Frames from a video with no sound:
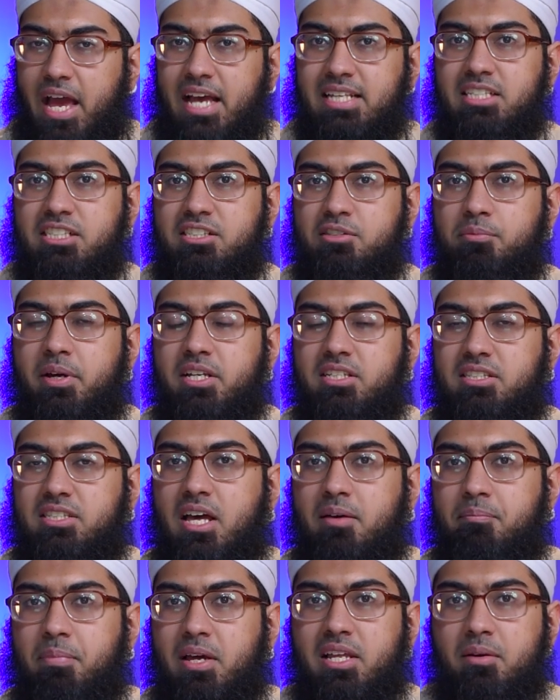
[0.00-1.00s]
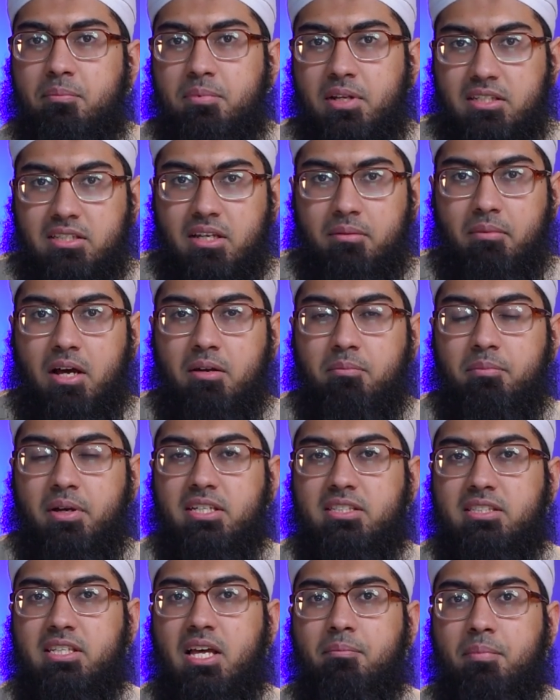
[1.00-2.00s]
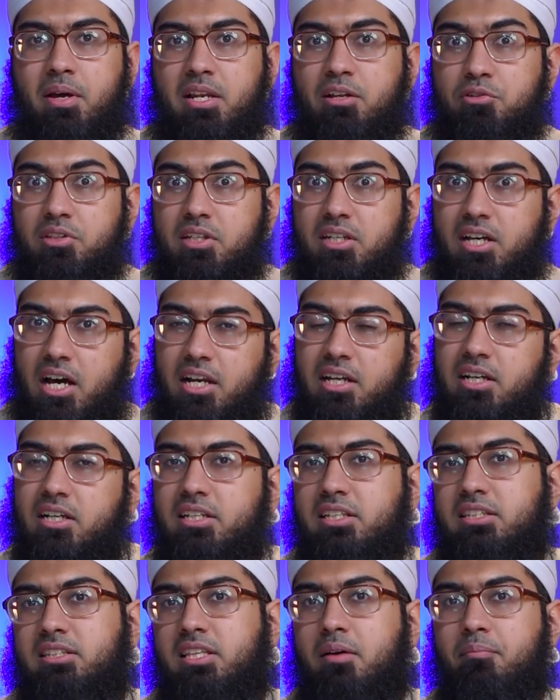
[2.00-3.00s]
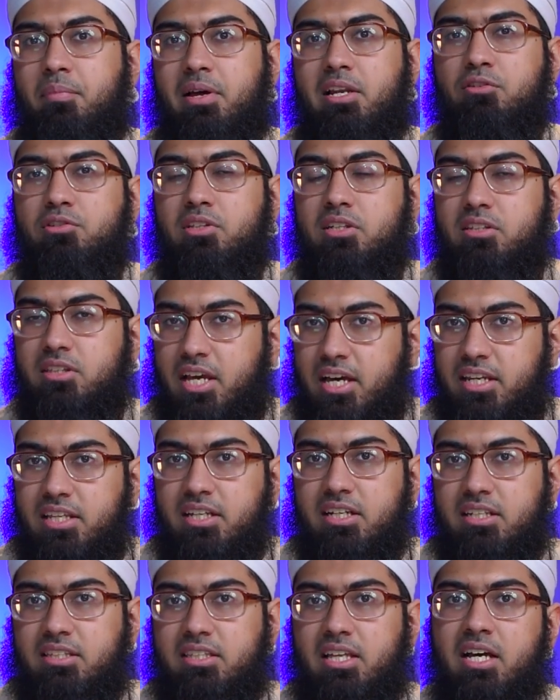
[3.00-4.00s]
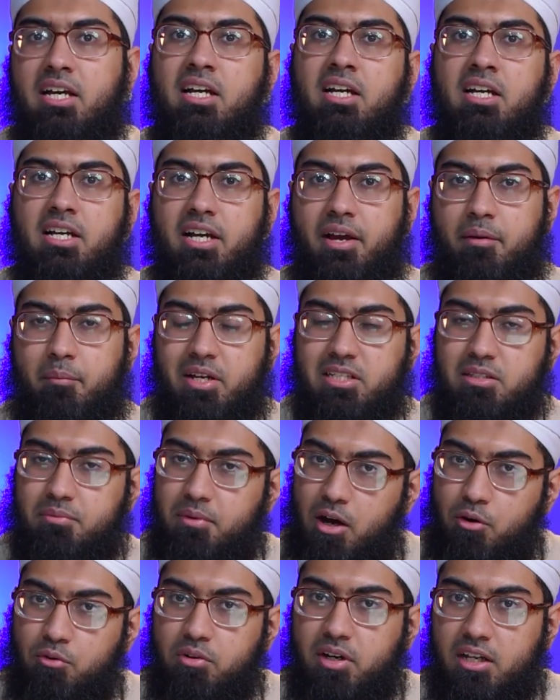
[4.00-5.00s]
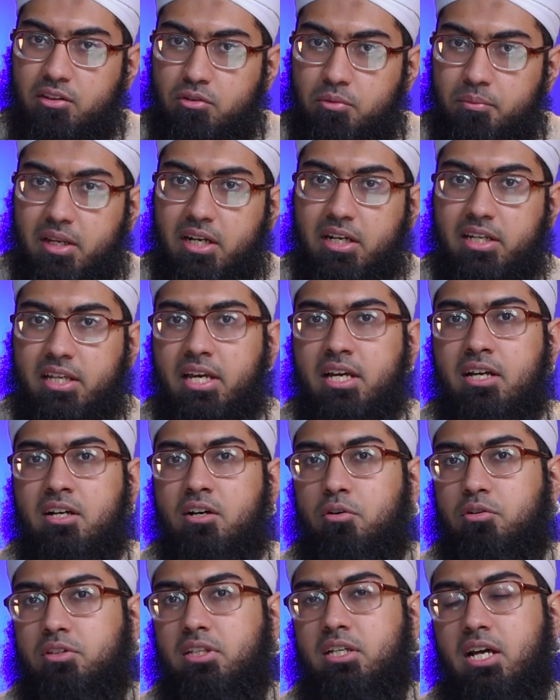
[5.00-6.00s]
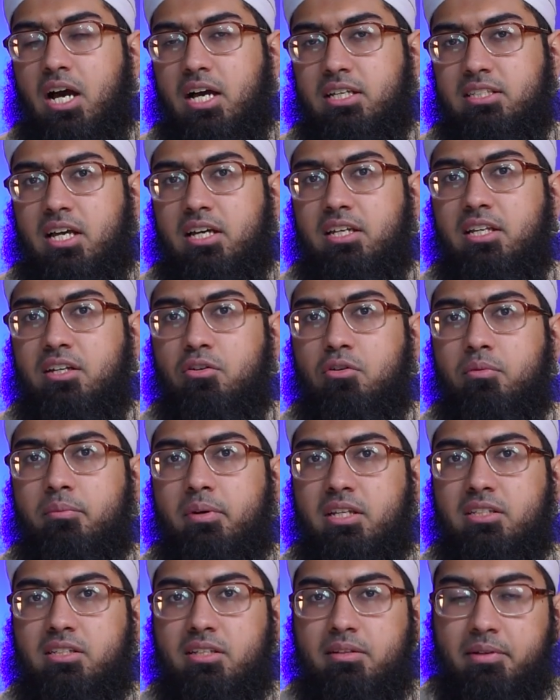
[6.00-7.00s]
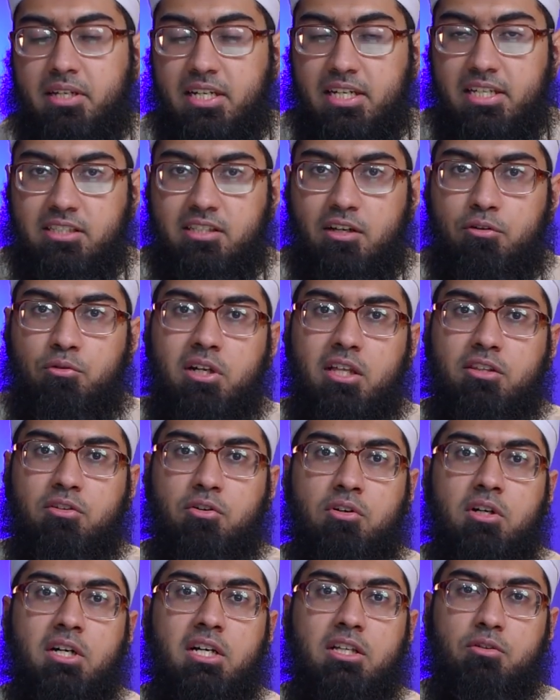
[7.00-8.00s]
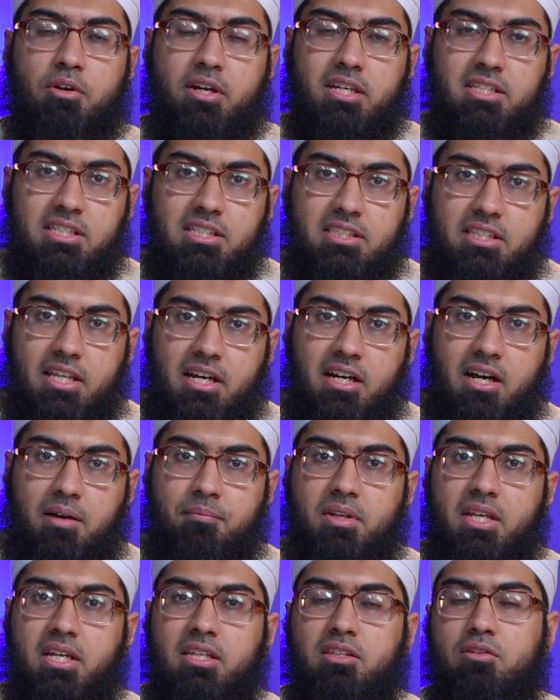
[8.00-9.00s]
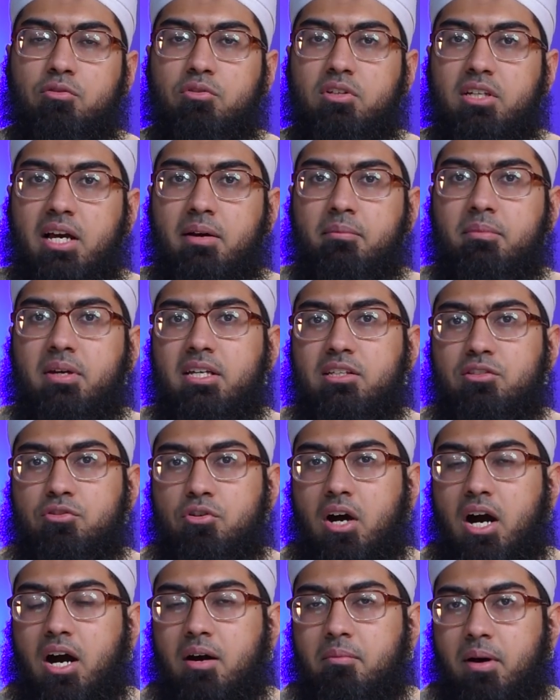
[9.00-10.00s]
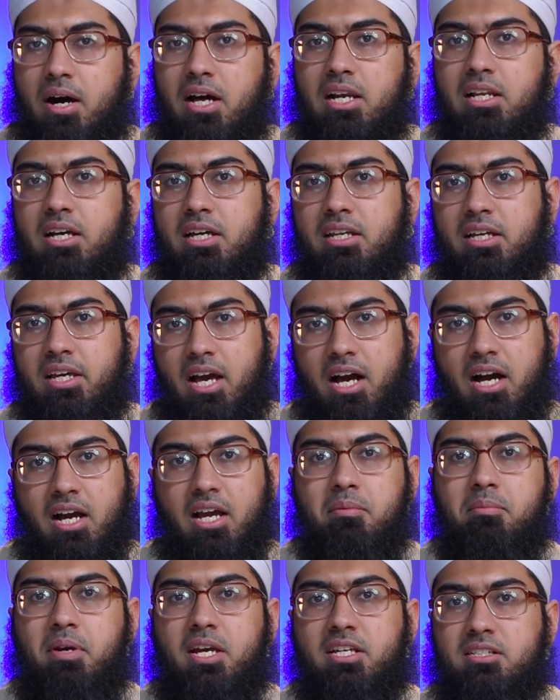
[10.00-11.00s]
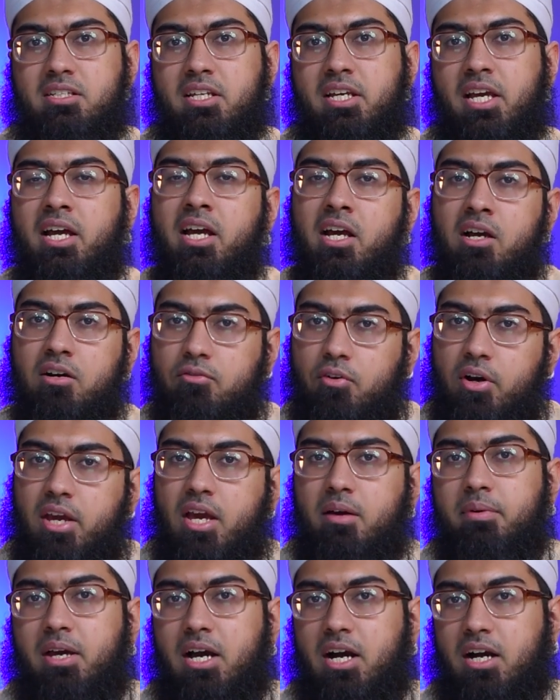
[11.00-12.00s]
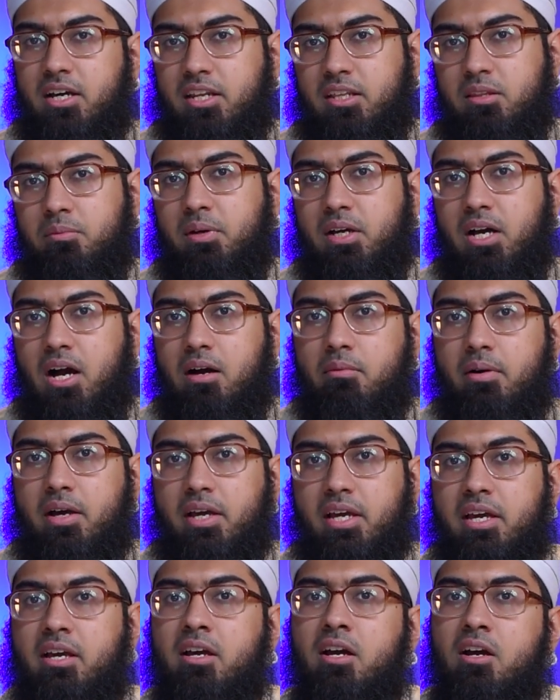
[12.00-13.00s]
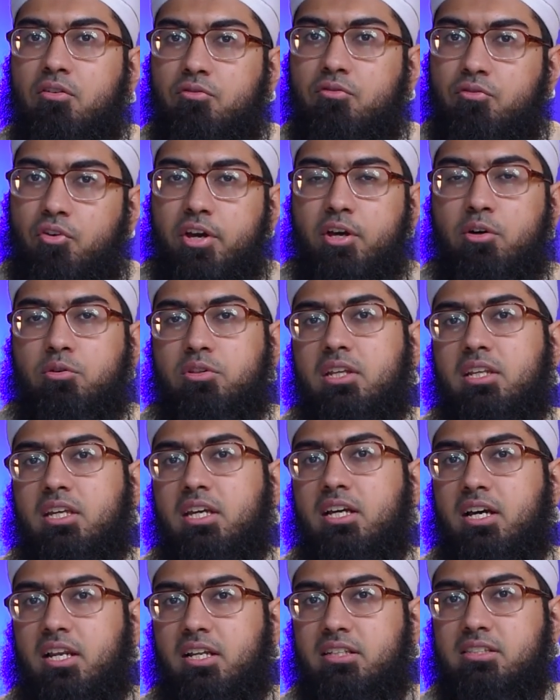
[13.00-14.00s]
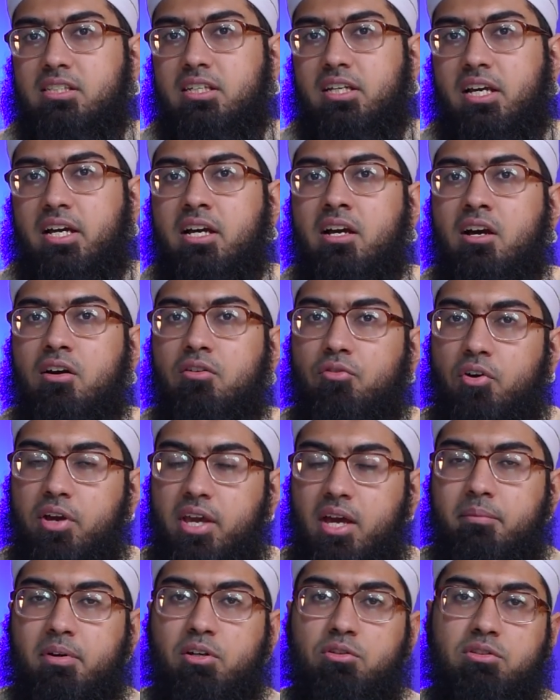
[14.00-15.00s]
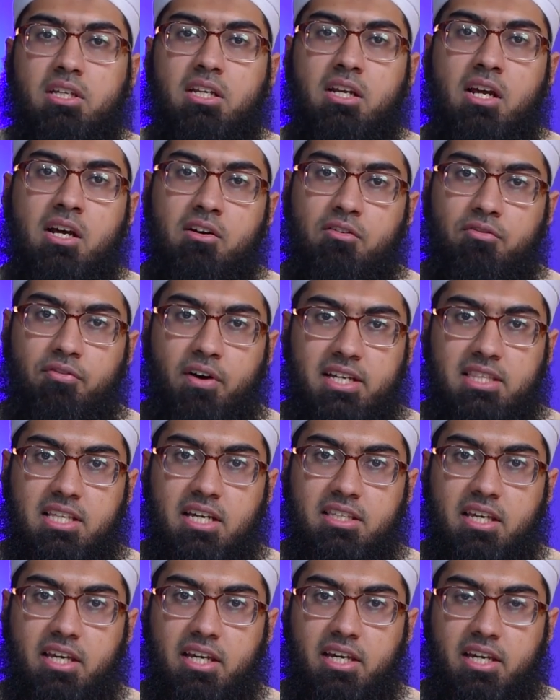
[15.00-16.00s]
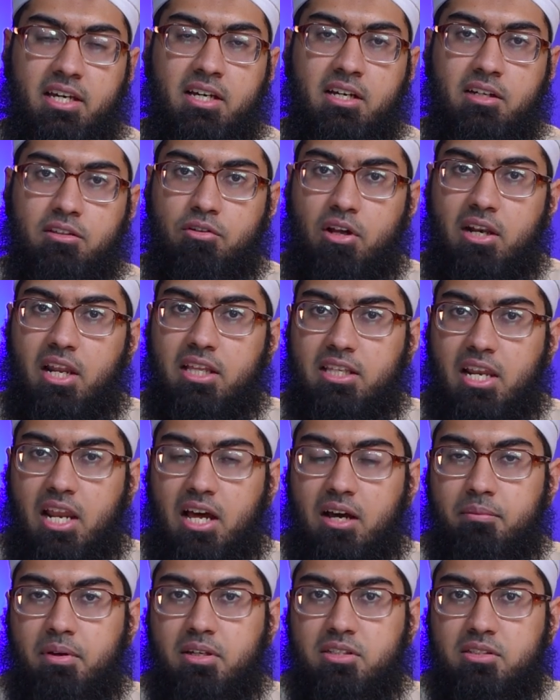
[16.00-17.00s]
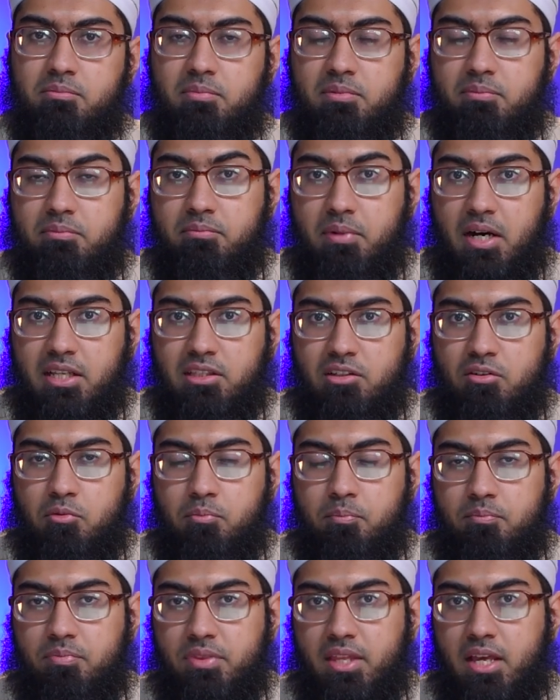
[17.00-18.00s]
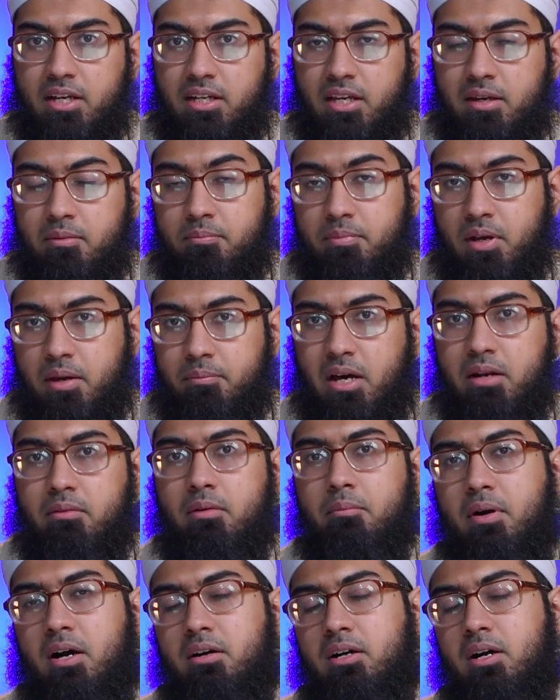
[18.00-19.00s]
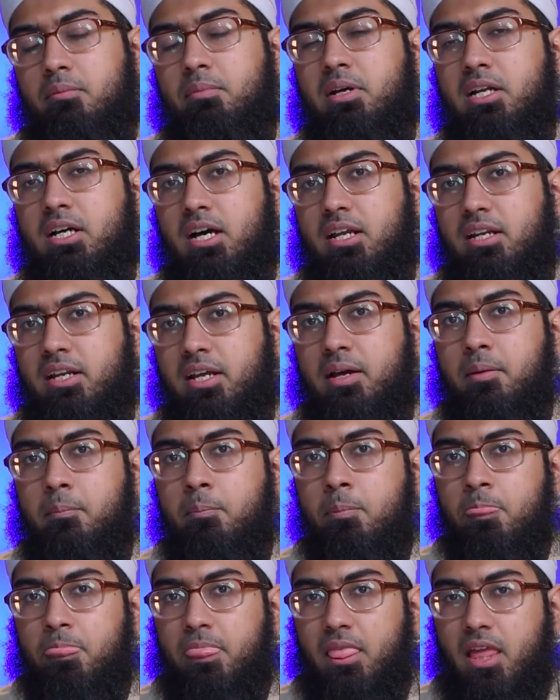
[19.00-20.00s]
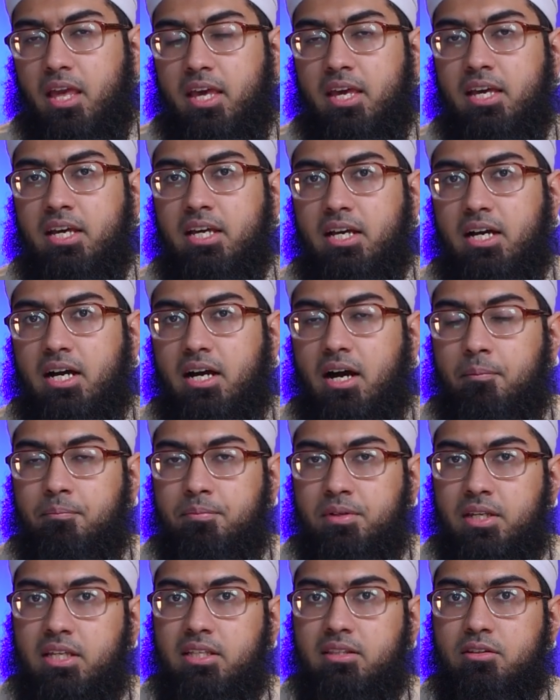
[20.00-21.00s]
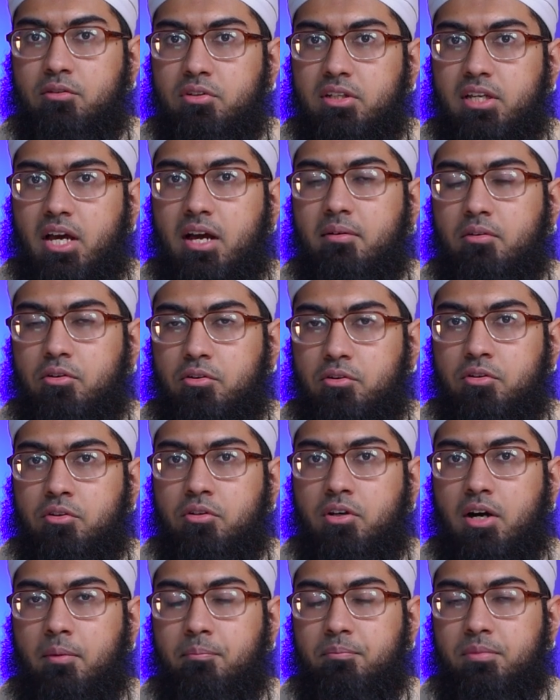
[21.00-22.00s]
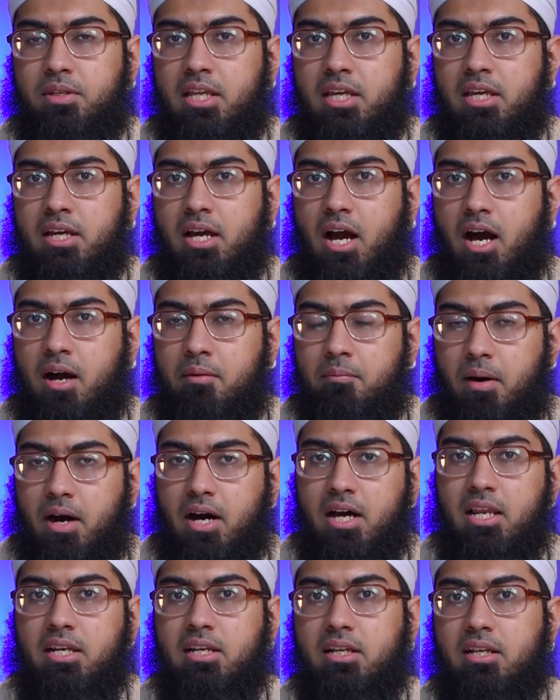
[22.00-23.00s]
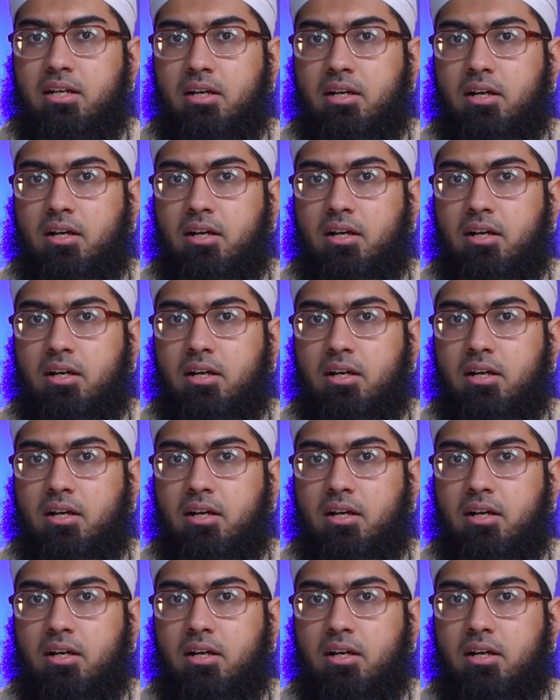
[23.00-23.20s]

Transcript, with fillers: एसेट्स भेजता है पहले अपना सामान भेजता है पहले उधर घर खरीदता है पहले उधर तैयारी करता है कि मैं जब आऊँगा तो मेरे लिए उधर आसानी हो मेरे मेरे लिए सहूलत हो तो इसी तरह हमने दुनिया में जो अमाल करके आगे भेजने हैं वही हमें आखिरत में काम आएंगे वही उधर की करेंसी हैं वही हमें उधर फ़ायदा देंगे तो अल्लाह ताला हमें इस बात को के, के बारे में बाखबर कर रहे हैं कि अपनी दुनिया को अपने अमाल